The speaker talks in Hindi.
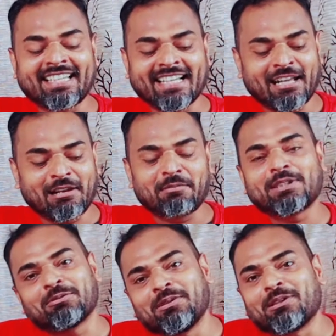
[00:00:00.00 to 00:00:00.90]
कि
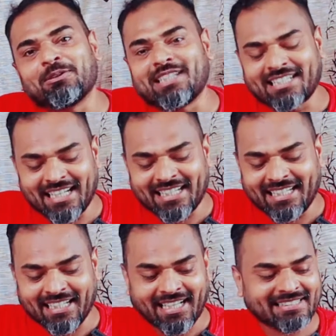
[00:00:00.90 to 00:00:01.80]
कल्पेश को बिल्कुल दिखा
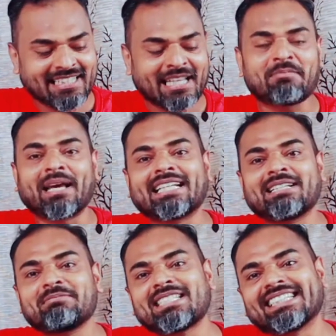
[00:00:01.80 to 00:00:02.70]
नहीं लगा इसके लिए
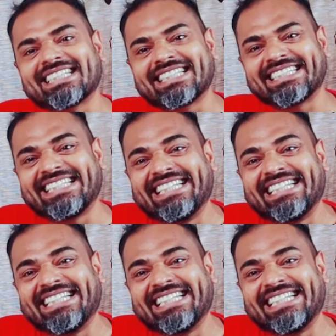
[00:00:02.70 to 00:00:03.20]
पैकिंग भी चेंज कर दी